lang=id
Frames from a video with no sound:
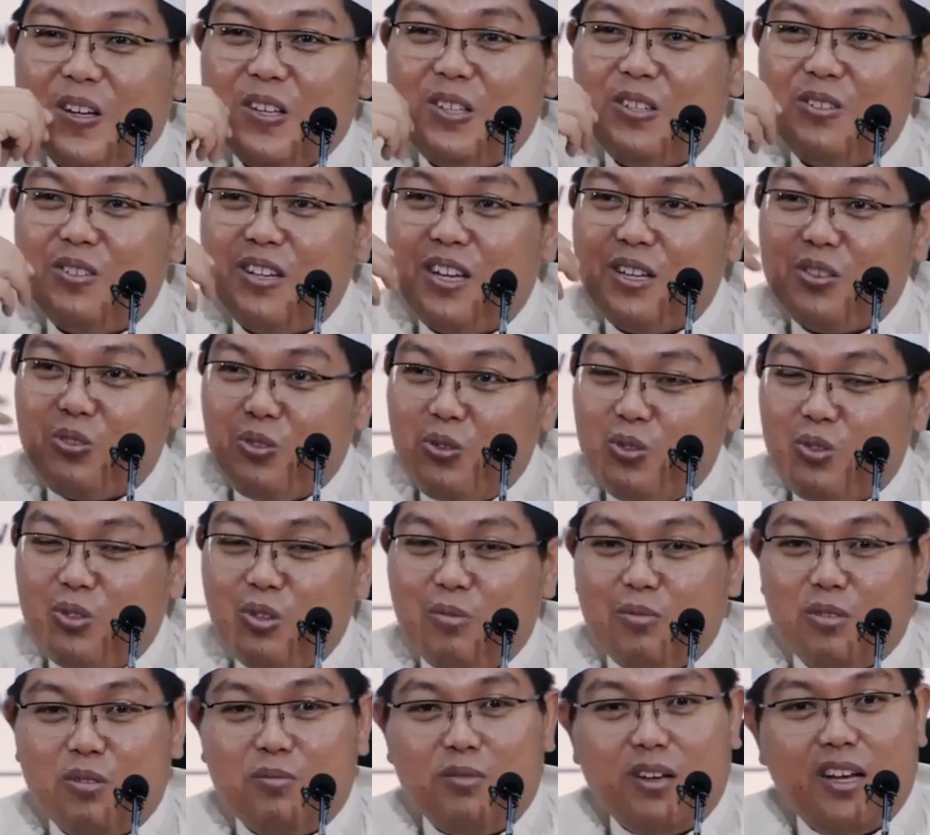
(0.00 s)
Sudah
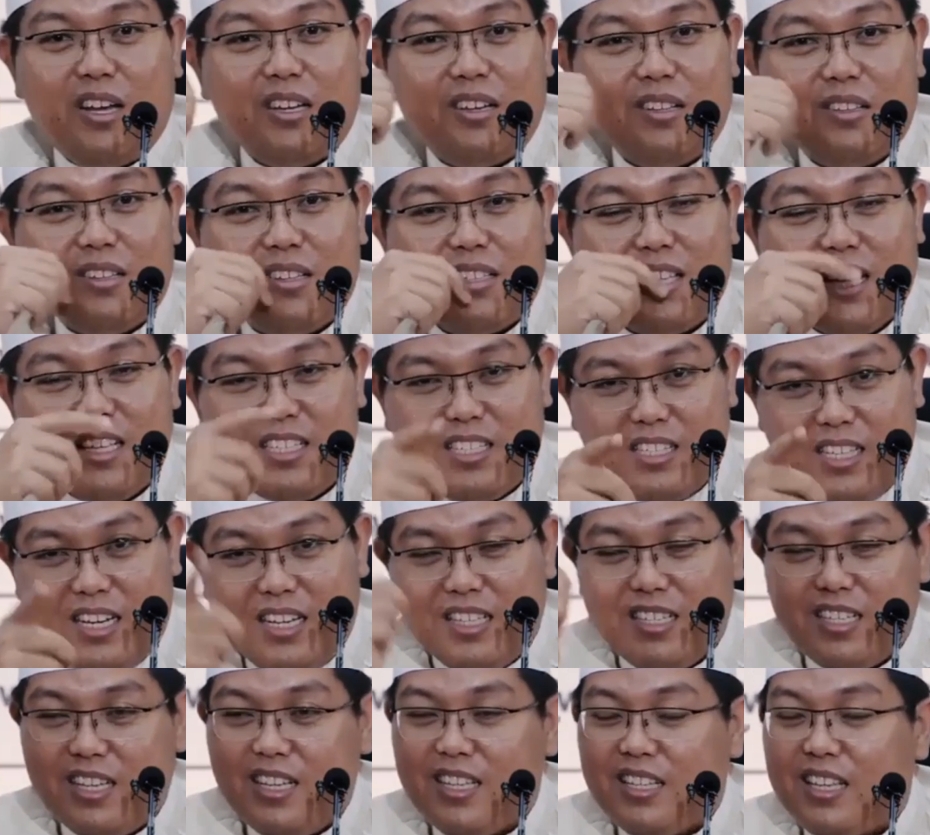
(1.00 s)
tutup subhanallah. Saya
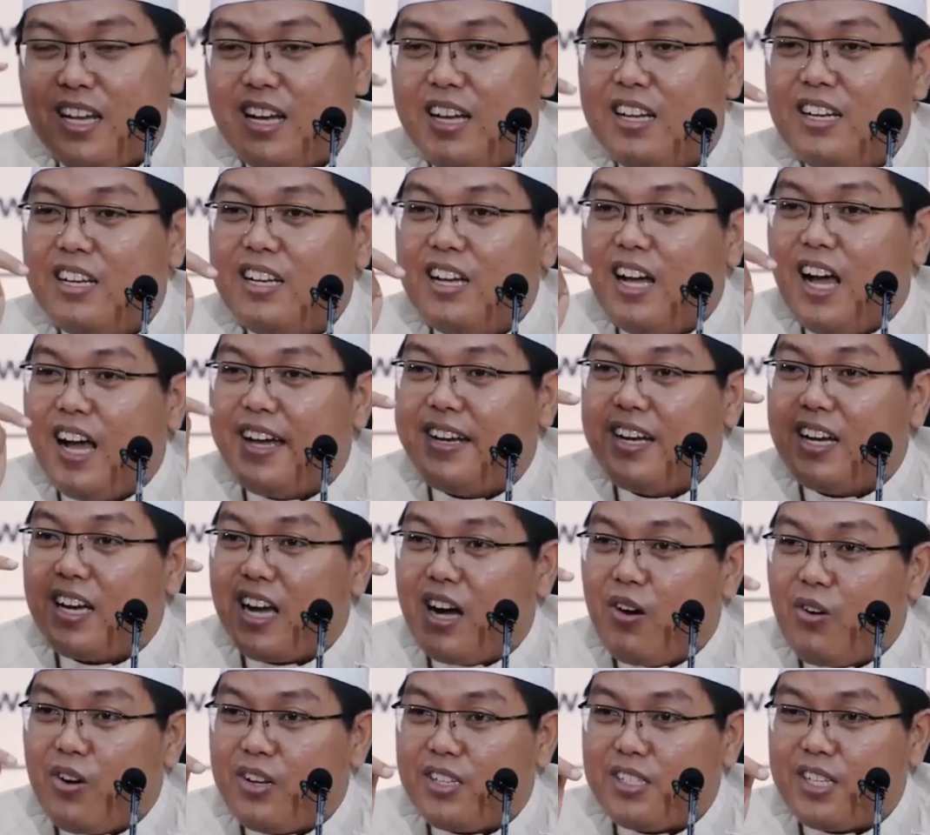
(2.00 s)
sering cerita, ada
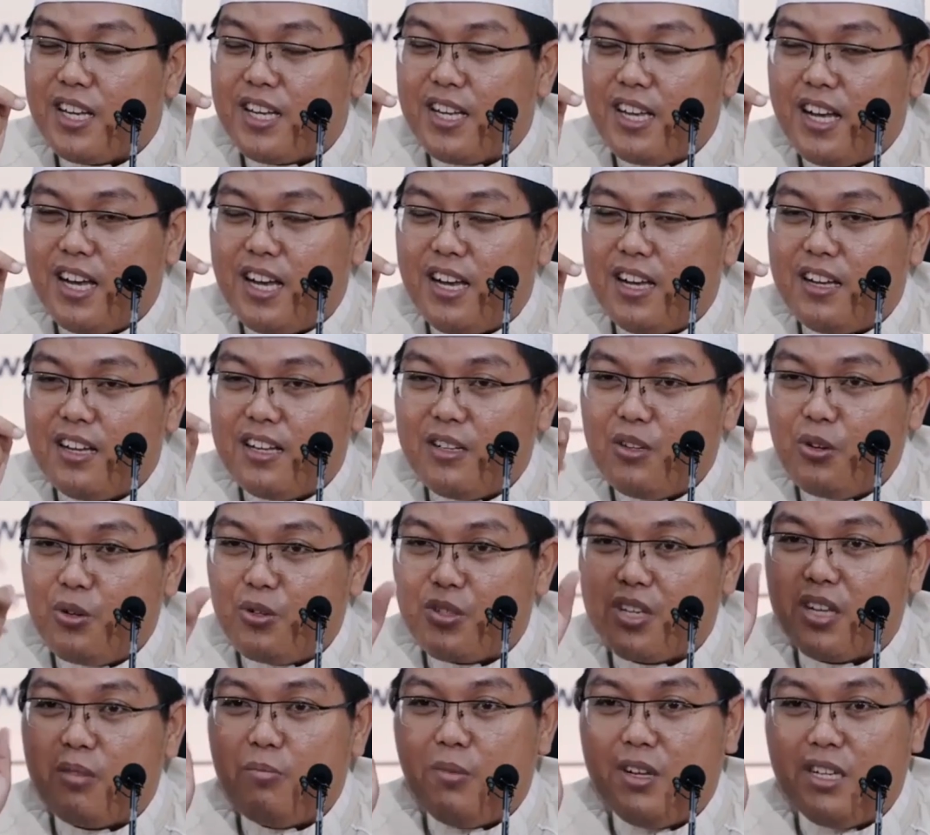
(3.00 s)
kawan saya
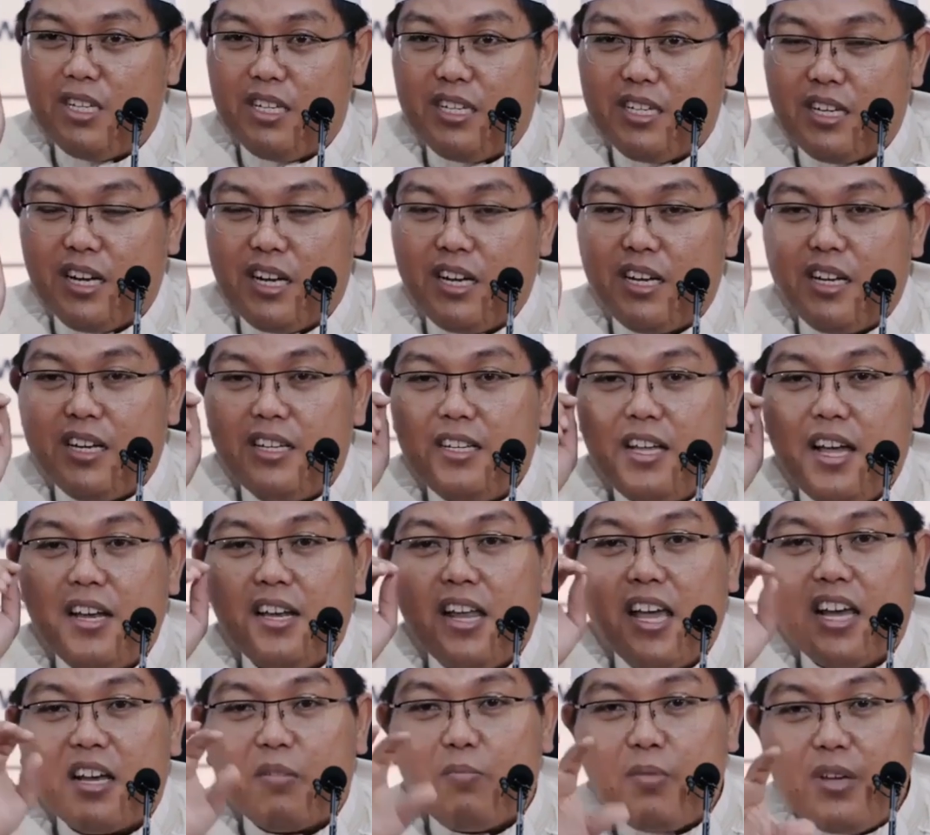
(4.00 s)
lulusan Madinah. Dia
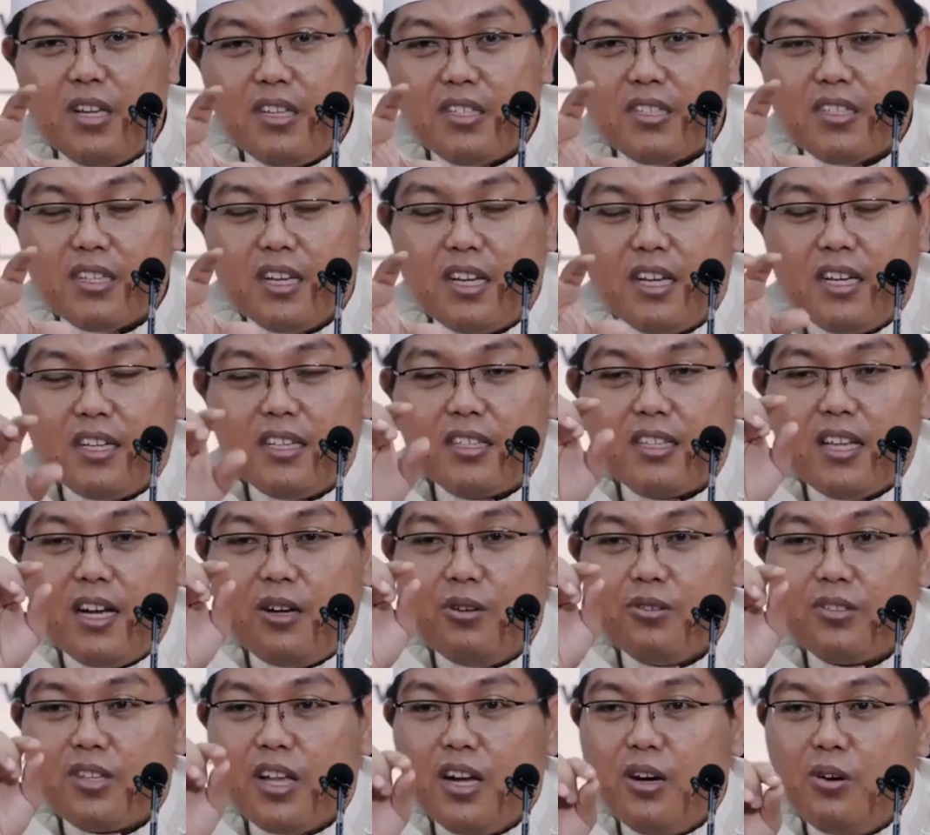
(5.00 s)
naik bis,
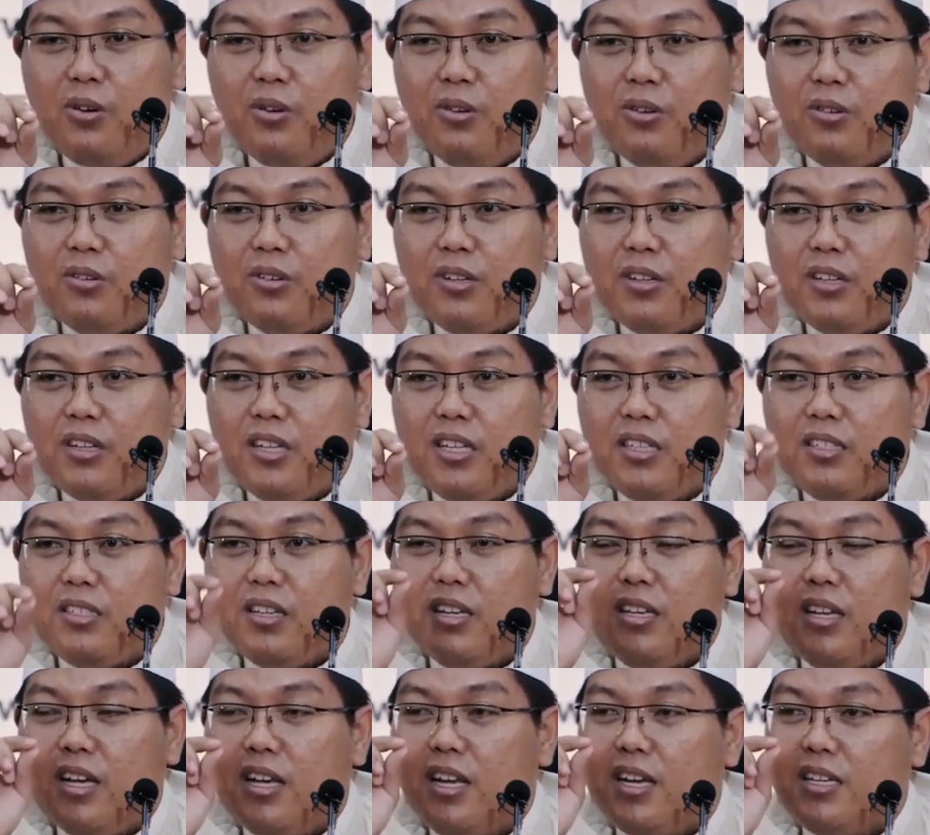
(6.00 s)
tahu-tahu
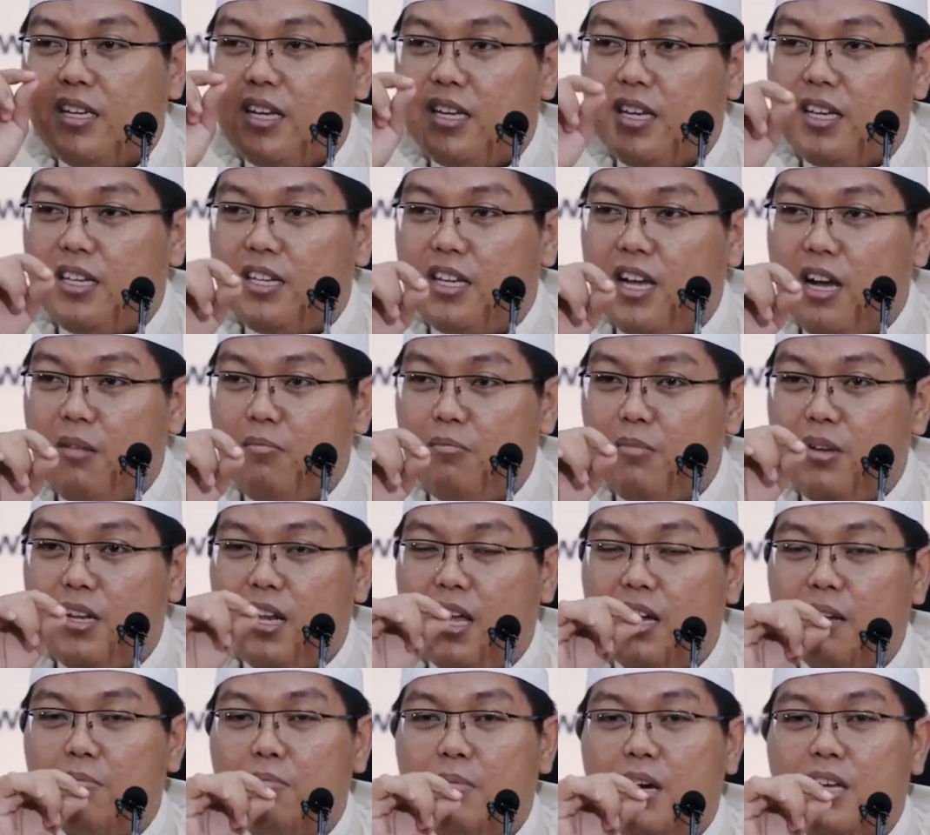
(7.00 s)
istrinya lagi ngidam
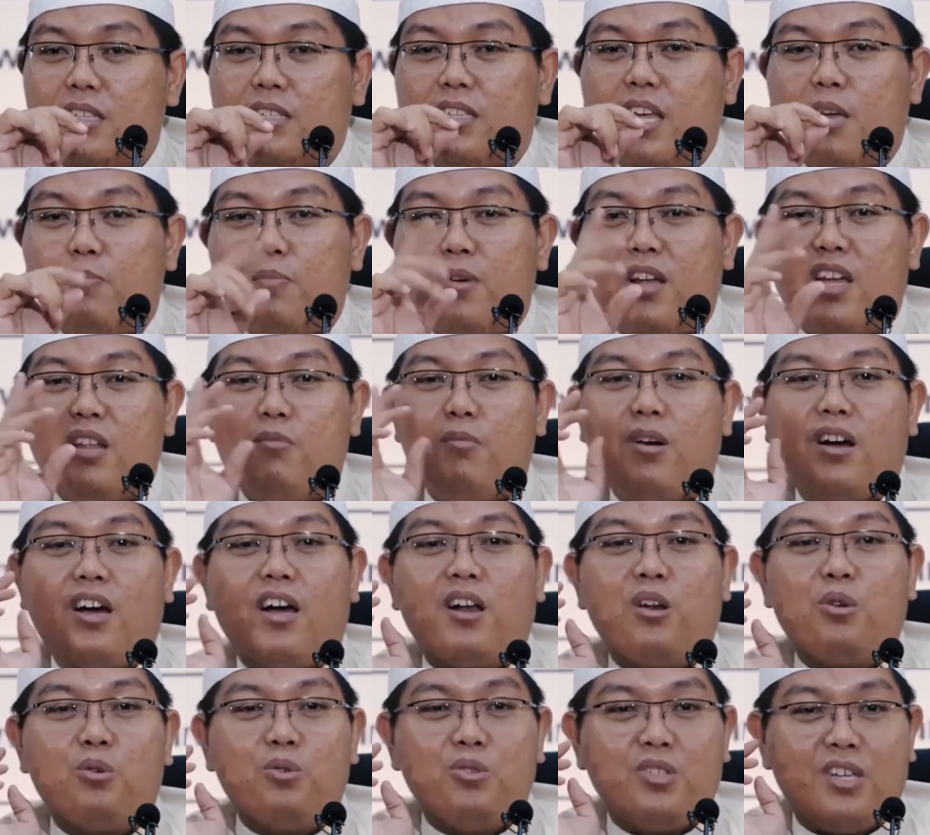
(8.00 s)
bilang, "Mas, saya pingin
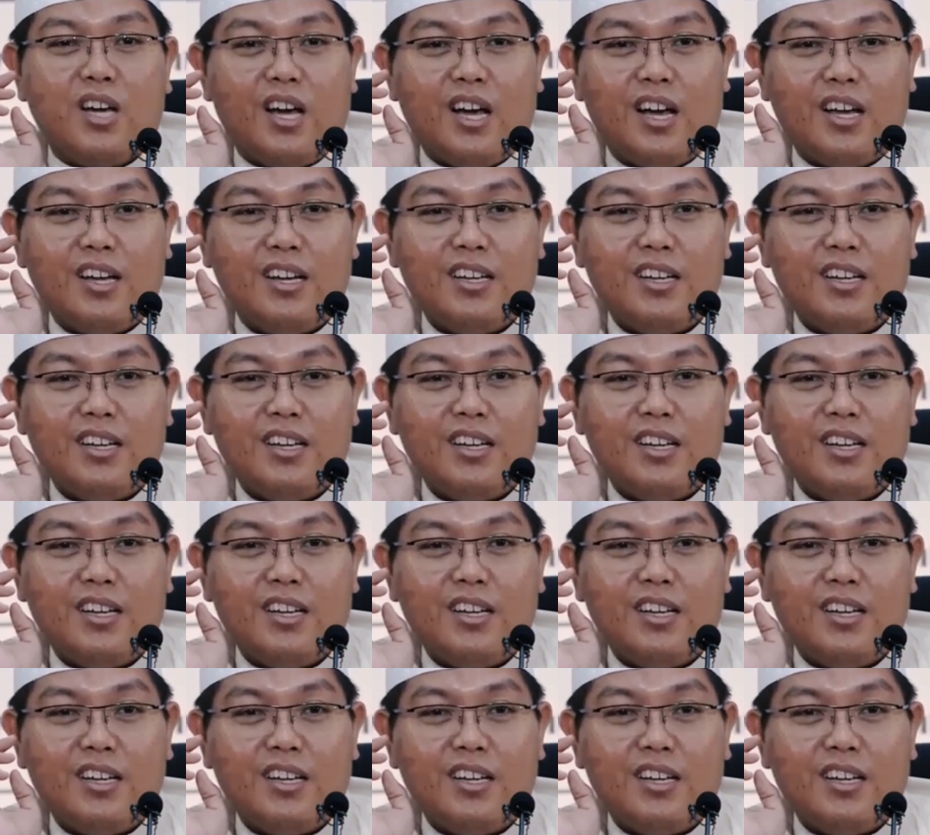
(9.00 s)
makan rujak."